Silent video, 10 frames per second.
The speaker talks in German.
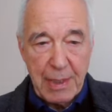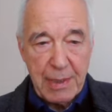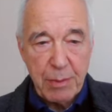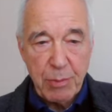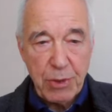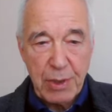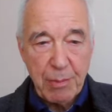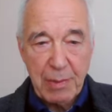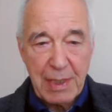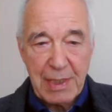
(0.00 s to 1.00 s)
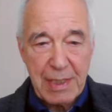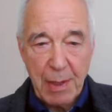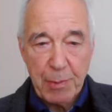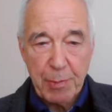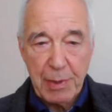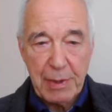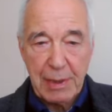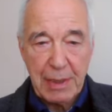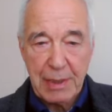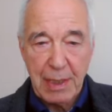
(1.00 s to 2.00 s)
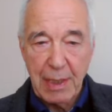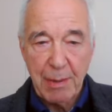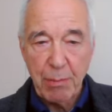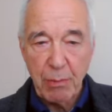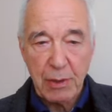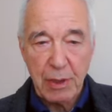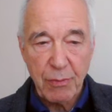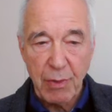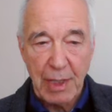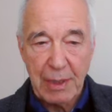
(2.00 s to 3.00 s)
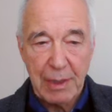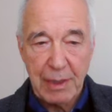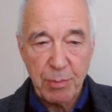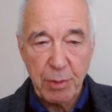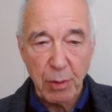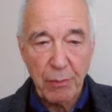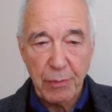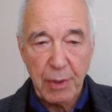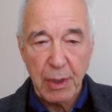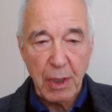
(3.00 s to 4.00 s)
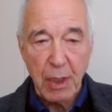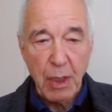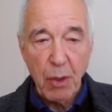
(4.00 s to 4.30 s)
Sie bestimmen das Selbstbild, das Erleben und das Verhalten des Betroffenen,